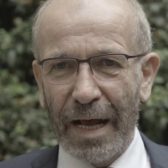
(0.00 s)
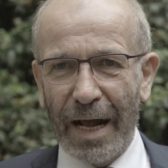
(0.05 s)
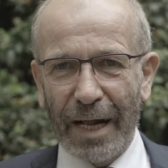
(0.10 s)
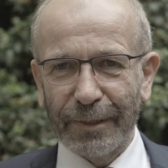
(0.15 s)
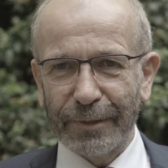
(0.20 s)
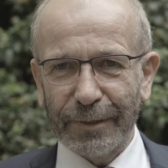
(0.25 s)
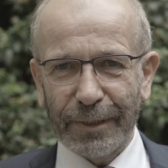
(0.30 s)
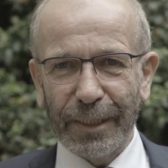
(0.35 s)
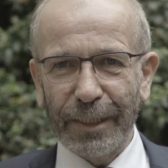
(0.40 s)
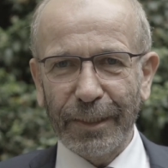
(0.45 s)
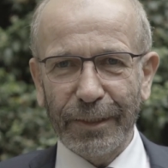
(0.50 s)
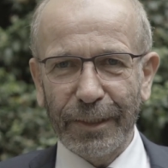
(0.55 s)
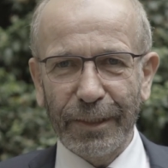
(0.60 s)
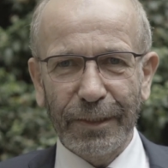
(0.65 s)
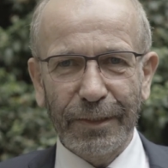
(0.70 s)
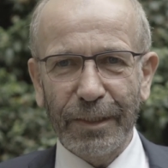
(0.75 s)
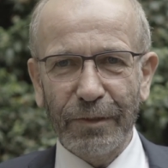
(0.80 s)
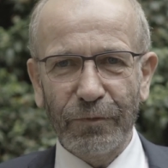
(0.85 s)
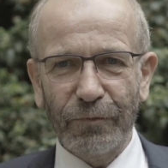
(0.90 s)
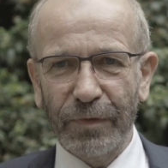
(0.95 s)
Als Kirche
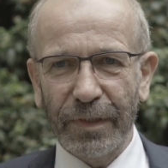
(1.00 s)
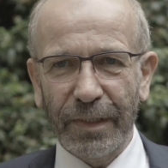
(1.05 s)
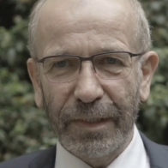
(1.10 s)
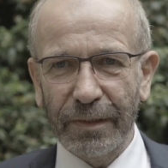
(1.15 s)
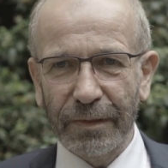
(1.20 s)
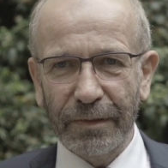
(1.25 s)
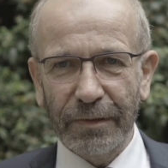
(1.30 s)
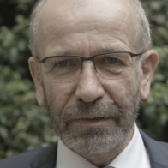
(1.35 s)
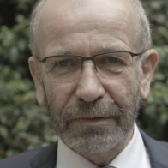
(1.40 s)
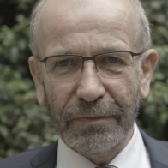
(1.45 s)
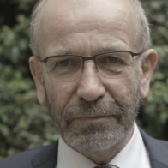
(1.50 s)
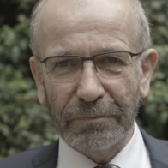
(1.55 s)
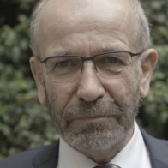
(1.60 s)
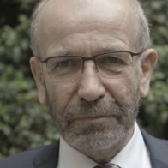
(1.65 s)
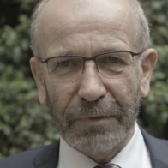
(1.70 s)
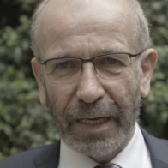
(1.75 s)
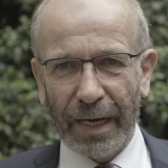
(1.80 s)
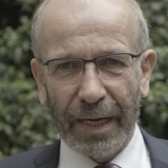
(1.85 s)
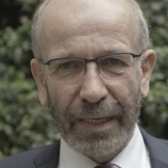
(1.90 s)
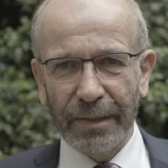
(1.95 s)
sind wir äh,
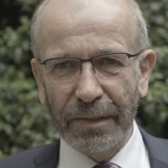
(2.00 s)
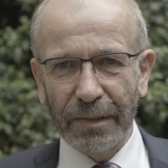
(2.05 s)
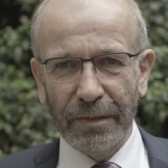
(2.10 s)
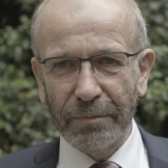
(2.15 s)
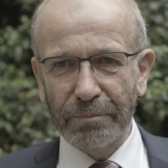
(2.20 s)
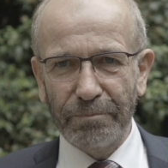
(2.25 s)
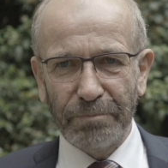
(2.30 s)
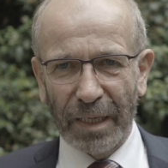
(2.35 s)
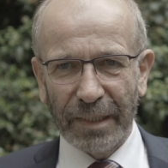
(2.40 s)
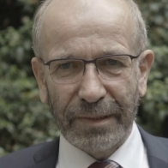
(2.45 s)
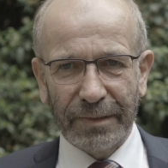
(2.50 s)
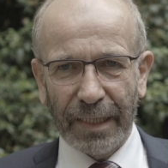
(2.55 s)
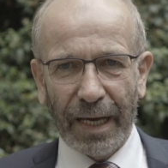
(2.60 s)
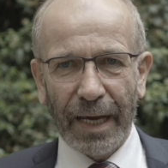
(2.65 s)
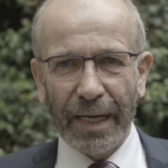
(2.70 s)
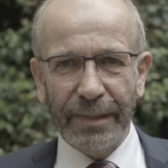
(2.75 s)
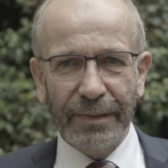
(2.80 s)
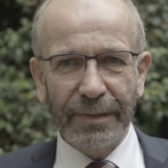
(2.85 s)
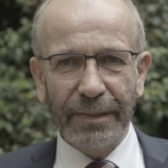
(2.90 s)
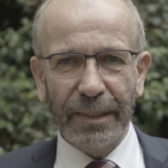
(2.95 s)
keine
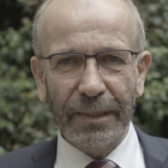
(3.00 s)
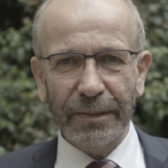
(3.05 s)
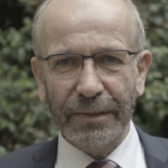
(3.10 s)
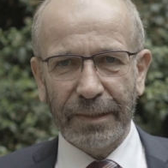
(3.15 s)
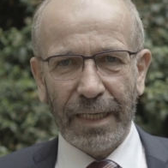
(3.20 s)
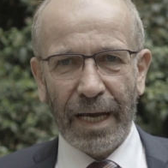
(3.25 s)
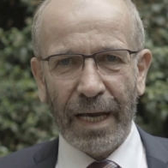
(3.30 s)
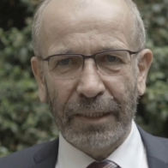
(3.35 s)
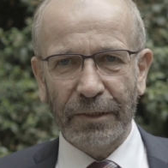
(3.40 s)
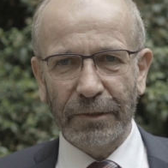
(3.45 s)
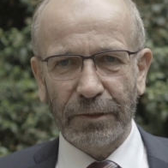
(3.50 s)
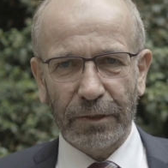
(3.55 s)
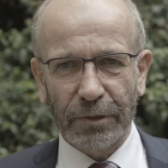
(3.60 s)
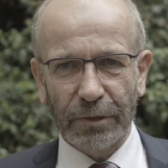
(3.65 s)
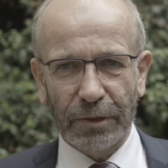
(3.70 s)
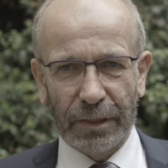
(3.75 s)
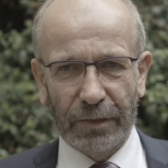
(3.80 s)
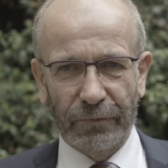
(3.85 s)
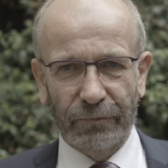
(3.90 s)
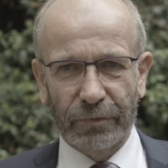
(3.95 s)
Partei, die das
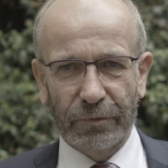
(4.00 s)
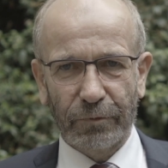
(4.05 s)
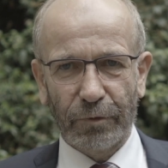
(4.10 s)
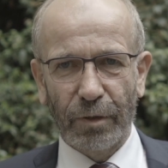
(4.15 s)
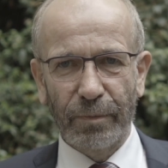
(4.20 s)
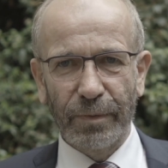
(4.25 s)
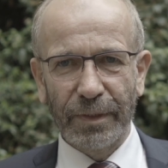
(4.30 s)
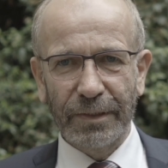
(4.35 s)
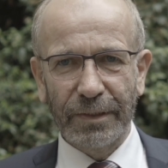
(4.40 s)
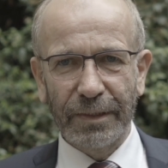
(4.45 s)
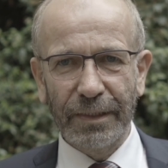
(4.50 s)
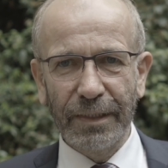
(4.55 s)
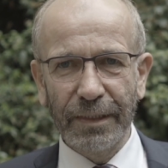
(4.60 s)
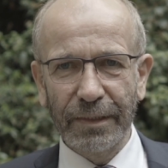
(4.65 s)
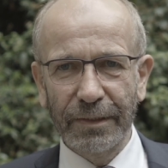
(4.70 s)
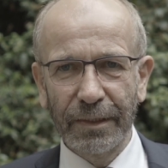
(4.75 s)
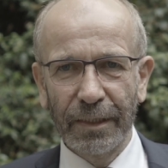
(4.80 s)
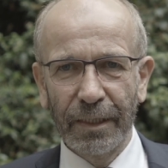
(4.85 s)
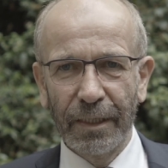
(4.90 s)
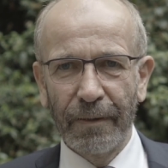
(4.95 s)
Tagesgeschäft
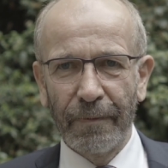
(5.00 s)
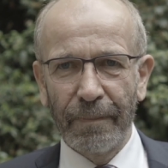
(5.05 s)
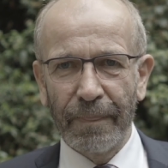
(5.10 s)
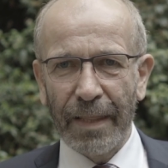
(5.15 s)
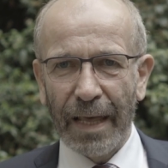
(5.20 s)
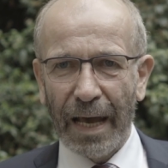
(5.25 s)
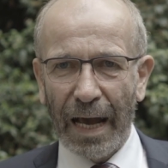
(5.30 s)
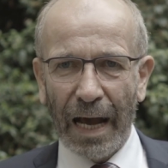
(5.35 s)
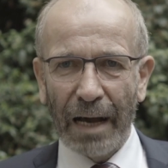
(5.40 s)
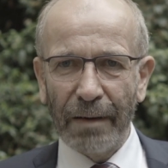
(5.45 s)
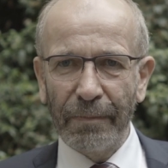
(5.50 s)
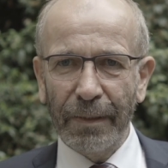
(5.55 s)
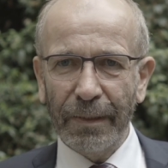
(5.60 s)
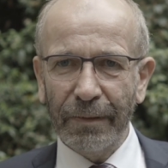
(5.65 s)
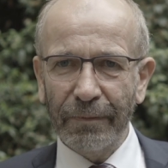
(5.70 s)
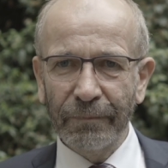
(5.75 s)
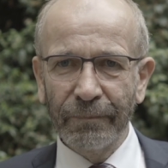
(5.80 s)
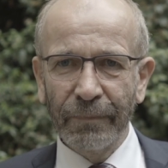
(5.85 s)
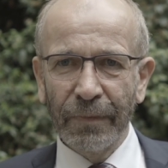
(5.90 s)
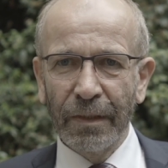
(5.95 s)
kommentiert,
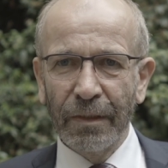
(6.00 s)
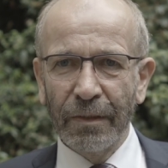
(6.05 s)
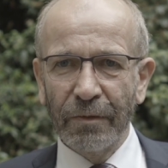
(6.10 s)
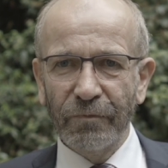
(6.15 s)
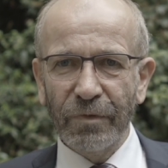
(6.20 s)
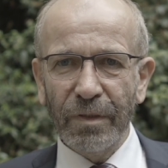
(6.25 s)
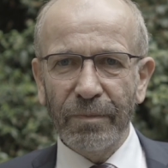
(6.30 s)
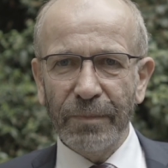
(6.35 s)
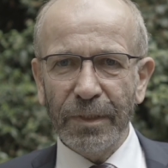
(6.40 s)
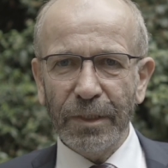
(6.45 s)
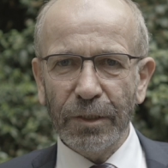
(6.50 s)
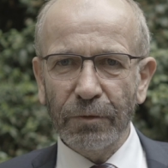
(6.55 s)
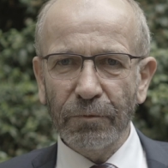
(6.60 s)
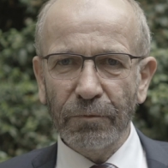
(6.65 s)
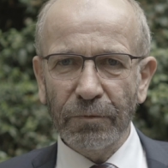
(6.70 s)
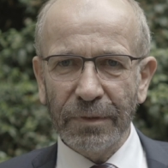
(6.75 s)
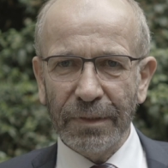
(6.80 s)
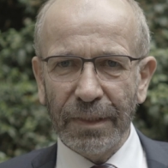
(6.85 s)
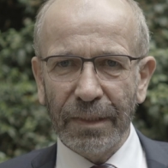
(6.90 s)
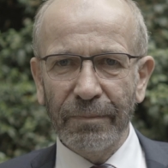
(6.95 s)
aber wir mischen
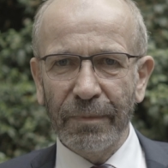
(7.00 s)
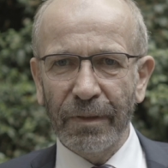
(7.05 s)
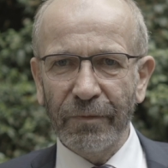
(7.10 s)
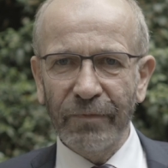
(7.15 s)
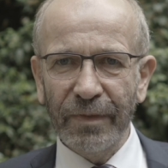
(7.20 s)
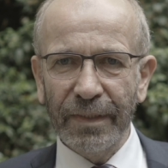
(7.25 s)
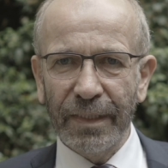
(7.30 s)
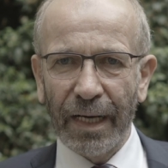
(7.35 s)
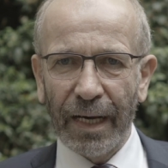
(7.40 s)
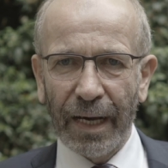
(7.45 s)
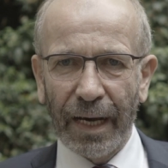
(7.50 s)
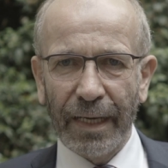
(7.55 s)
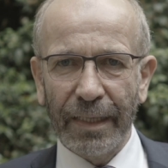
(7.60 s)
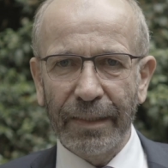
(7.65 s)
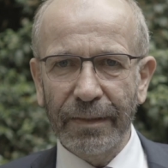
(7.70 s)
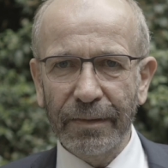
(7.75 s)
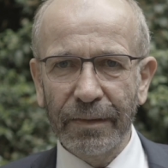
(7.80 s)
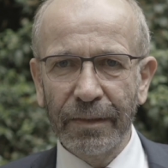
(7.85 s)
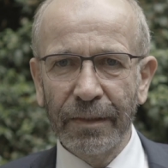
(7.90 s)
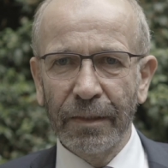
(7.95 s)
uns immer wieder
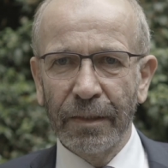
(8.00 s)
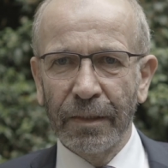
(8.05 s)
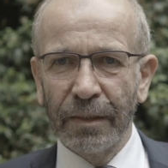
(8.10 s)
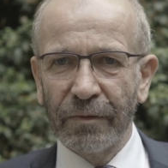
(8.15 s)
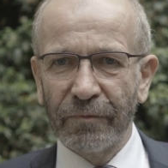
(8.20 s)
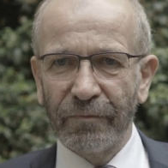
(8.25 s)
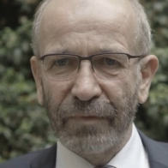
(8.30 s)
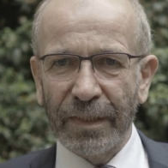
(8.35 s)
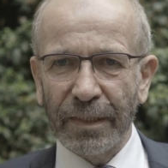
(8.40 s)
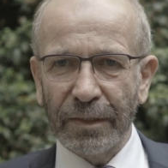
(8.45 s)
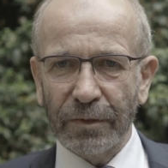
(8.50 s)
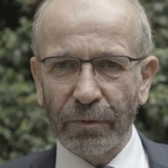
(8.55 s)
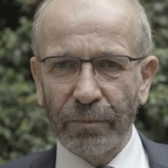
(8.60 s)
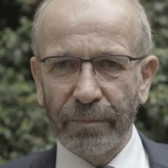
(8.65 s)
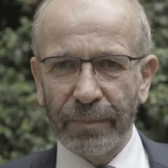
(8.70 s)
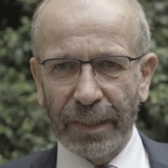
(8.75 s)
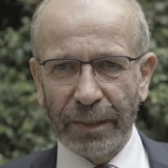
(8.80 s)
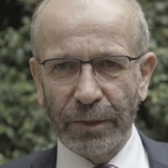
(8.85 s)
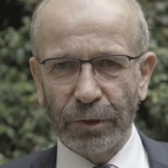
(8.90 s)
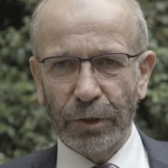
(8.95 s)
ein, wenn es um
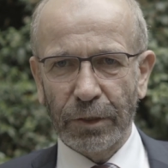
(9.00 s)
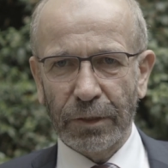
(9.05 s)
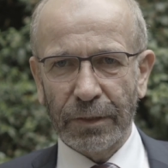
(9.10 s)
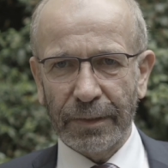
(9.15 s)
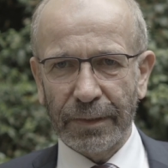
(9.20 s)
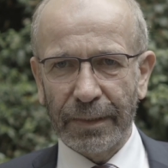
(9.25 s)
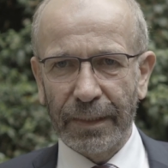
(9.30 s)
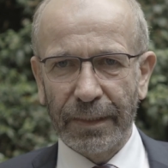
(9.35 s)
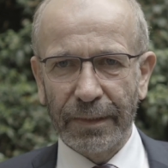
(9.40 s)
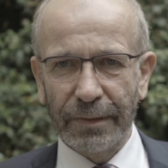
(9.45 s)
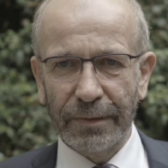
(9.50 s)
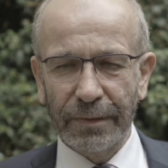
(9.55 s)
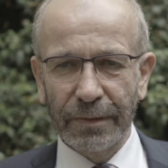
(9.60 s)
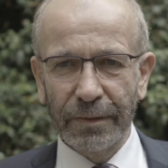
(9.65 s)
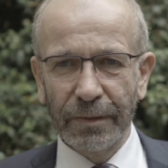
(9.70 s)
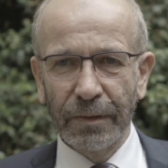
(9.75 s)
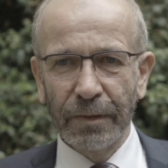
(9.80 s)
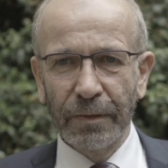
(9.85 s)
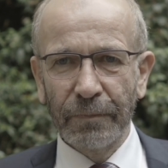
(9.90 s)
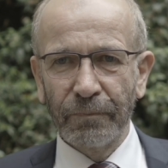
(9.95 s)
Menschen geht.
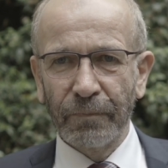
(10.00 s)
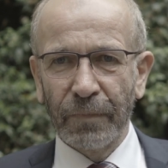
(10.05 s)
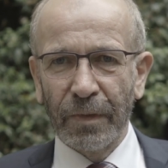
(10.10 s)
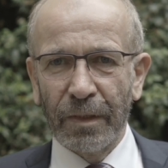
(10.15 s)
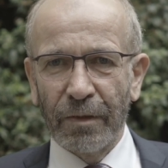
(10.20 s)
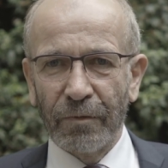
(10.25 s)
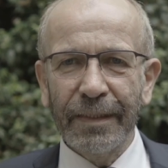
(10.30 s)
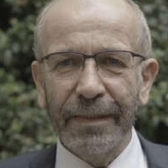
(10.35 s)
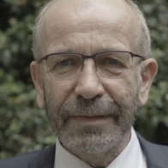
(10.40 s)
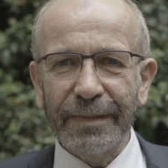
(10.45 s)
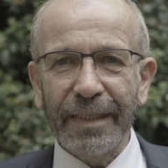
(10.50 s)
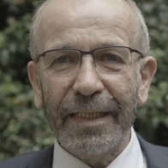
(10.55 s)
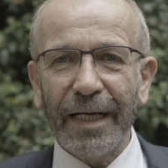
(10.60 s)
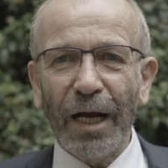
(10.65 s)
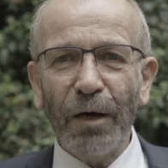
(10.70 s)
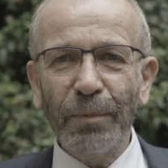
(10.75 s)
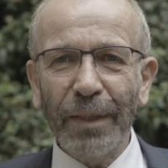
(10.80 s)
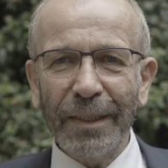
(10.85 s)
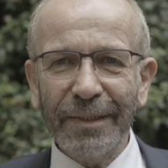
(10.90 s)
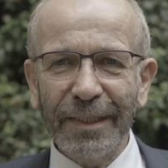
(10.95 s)
Der
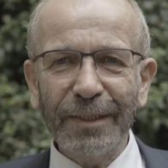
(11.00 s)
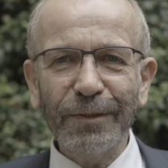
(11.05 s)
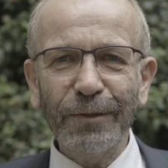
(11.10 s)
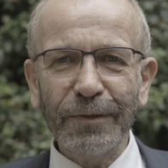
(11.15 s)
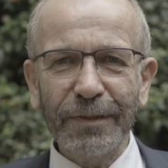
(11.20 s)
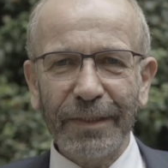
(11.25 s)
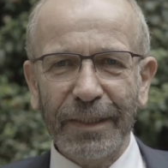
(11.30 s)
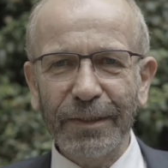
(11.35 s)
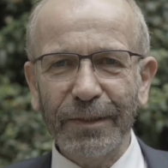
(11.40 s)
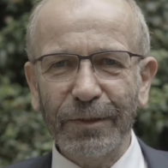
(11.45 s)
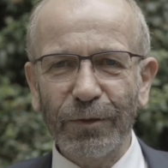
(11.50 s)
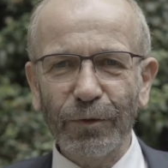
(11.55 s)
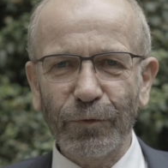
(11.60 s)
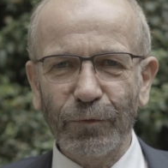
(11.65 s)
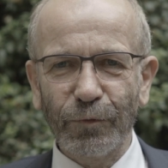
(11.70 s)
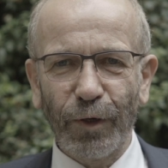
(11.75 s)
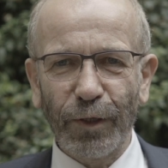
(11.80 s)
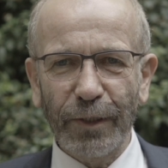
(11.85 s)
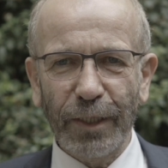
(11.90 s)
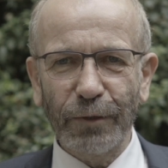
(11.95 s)
Glaube an Jesus Christus
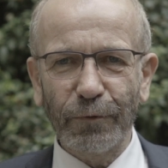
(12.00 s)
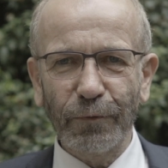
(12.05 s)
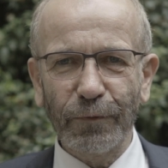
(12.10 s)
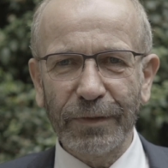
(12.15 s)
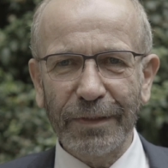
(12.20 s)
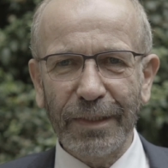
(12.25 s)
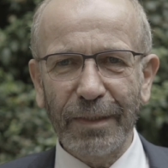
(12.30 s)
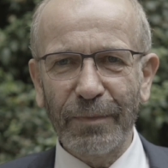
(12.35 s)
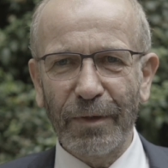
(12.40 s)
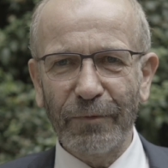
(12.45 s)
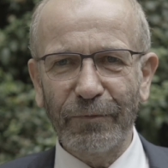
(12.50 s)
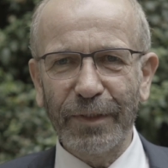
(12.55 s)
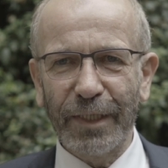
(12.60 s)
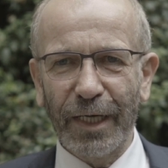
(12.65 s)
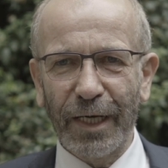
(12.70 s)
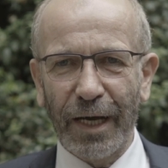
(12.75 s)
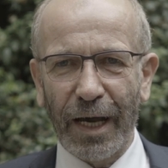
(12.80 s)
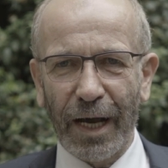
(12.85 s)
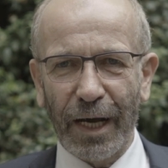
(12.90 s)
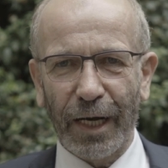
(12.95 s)
fordert uns immer
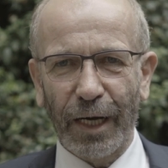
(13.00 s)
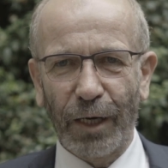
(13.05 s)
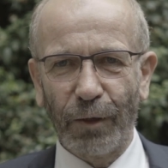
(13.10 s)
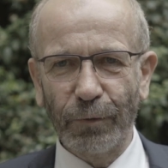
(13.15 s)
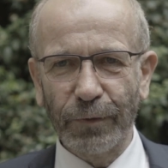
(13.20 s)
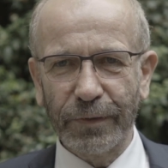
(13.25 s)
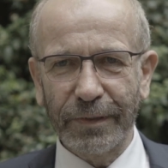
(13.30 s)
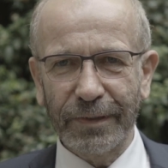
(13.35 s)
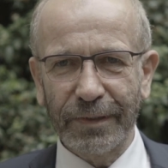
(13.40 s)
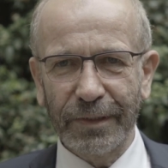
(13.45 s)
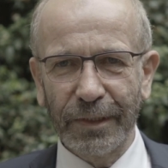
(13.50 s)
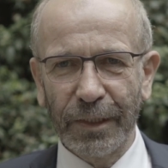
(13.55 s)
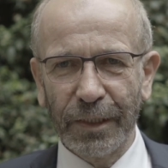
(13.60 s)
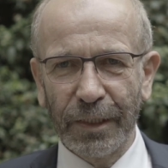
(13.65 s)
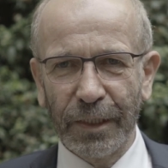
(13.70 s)
wieder heraus.